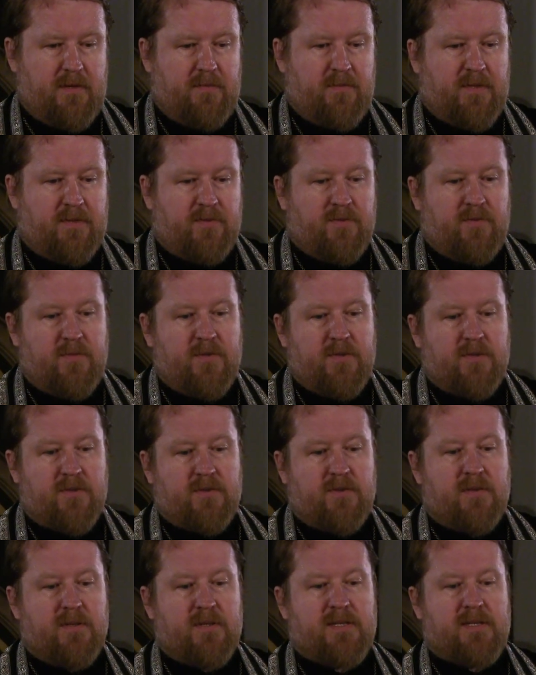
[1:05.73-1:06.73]
подумать,
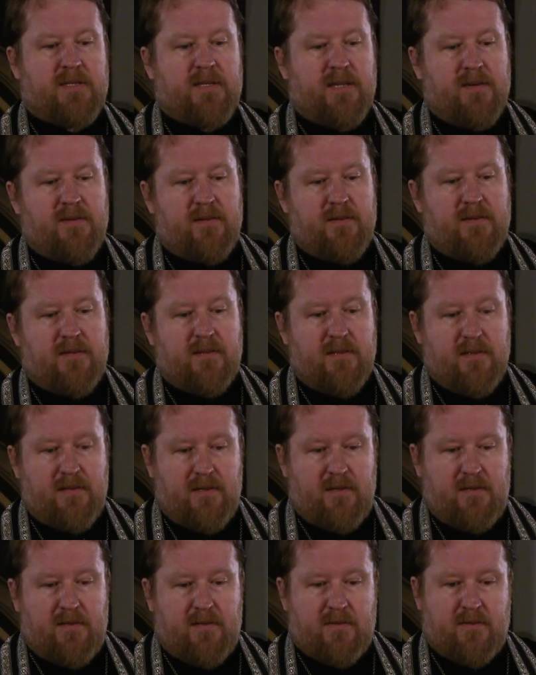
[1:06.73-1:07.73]
что оставить
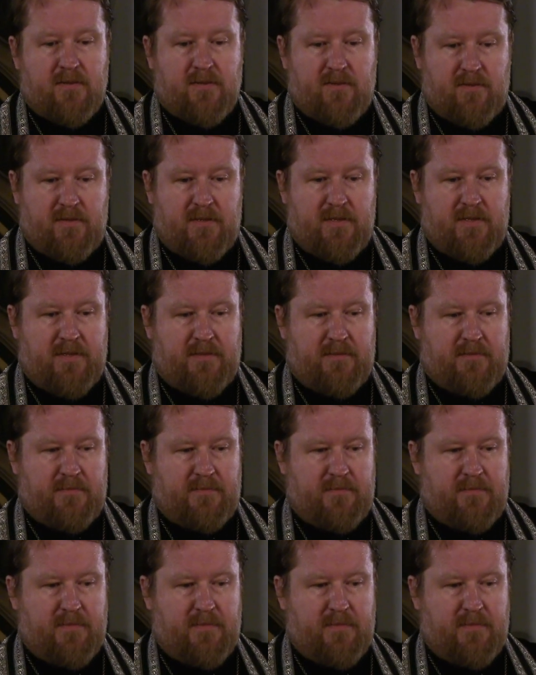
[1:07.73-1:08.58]
злое,